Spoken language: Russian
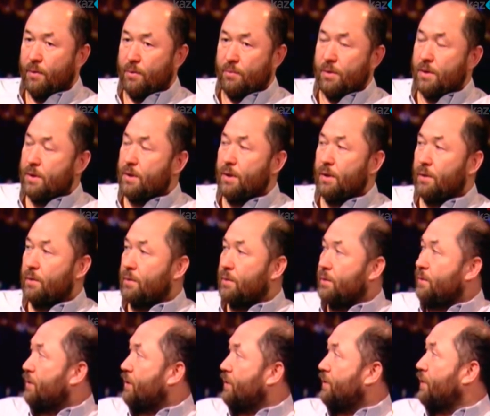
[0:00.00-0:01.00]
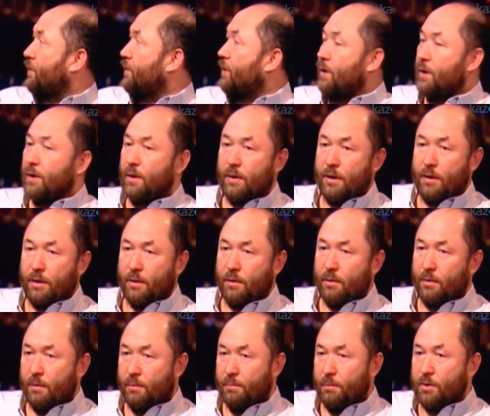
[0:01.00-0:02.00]
То есть у нас нет соревнования
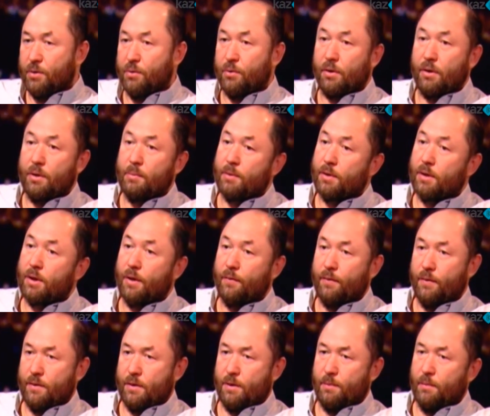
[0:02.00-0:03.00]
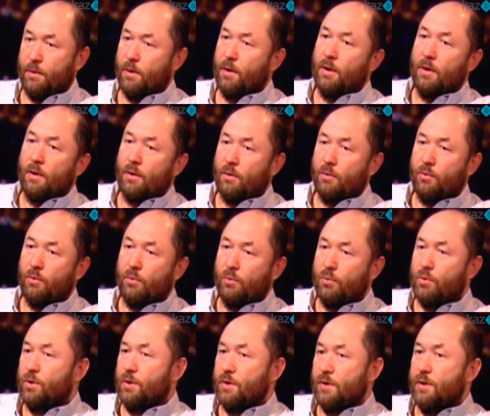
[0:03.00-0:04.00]
между кинематографистами, кто
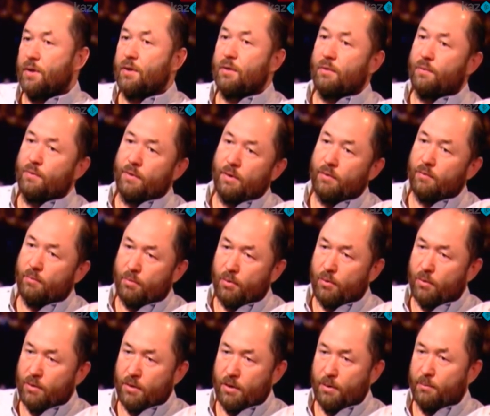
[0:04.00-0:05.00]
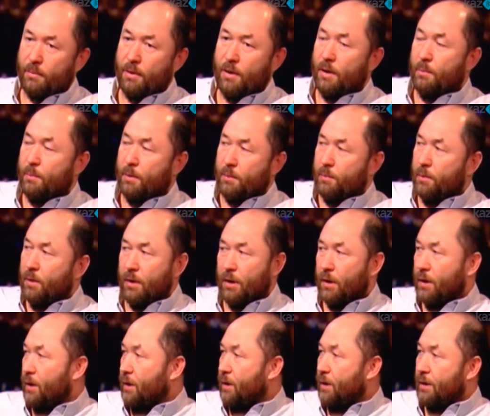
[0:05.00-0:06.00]
лучше сделал фильм в прошлом. Поэтому нет
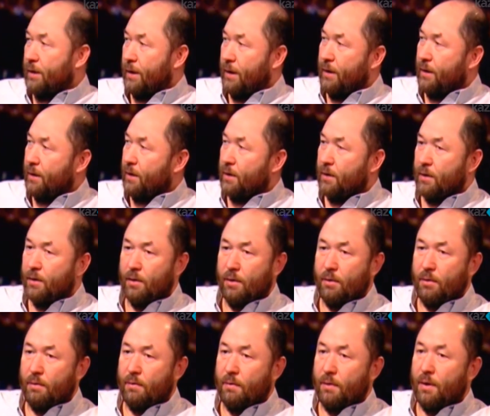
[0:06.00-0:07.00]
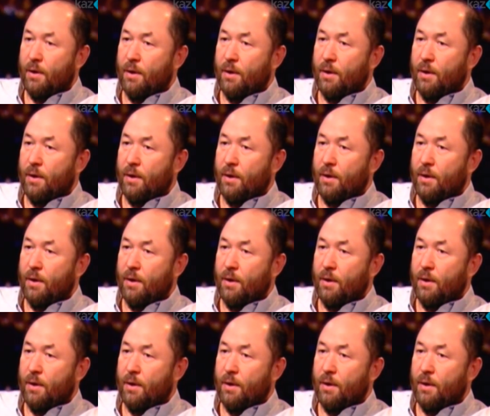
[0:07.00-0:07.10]
никаких интриг, нет никакого...